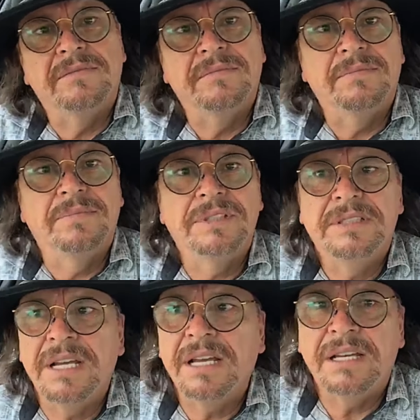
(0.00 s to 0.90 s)
pues
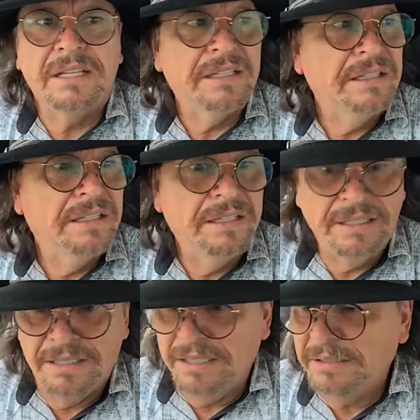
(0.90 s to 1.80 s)
ya
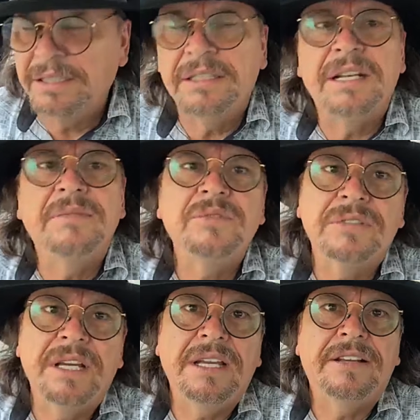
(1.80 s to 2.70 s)
es que tenemos
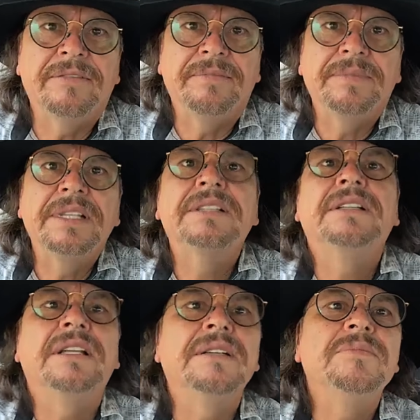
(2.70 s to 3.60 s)
que, es que
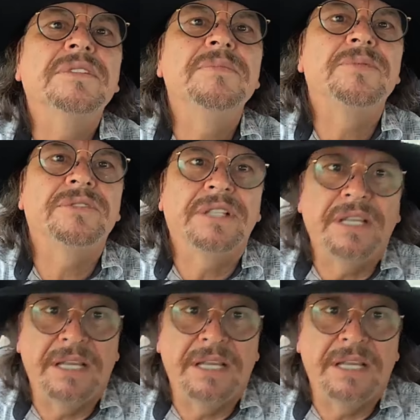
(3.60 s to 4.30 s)
tenemos que proceder.